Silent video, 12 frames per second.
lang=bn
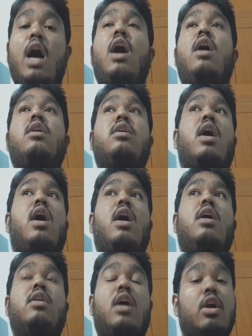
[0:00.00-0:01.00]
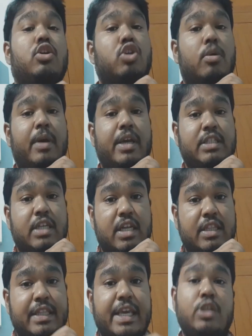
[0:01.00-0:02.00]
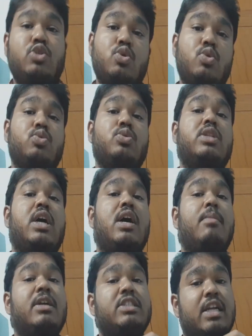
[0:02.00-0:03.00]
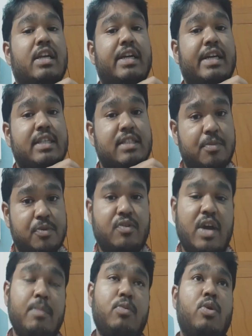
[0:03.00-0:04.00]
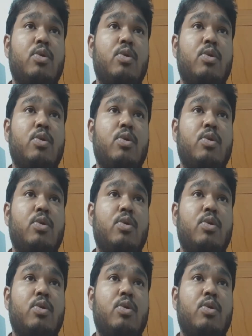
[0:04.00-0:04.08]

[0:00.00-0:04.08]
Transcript: আর আর আর সবাই যারা দেখছো নতুন তারা আমার চ্যানেলটাকে সাবস্ক্রাইব